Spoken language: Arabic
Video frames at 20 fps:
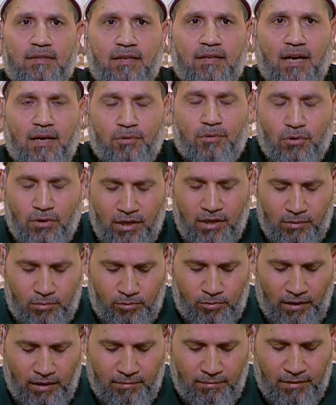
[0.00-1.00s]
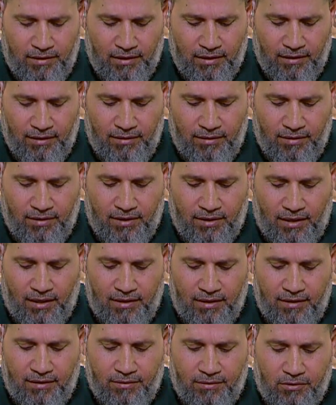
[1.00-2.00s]
تعب شويه يا ام محمد الله يوسع
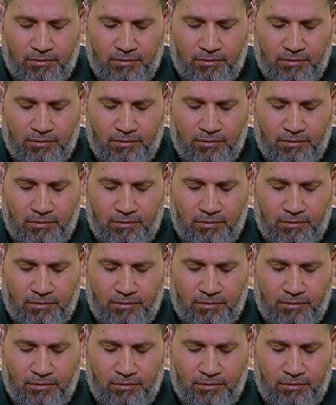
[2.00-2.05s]
عليك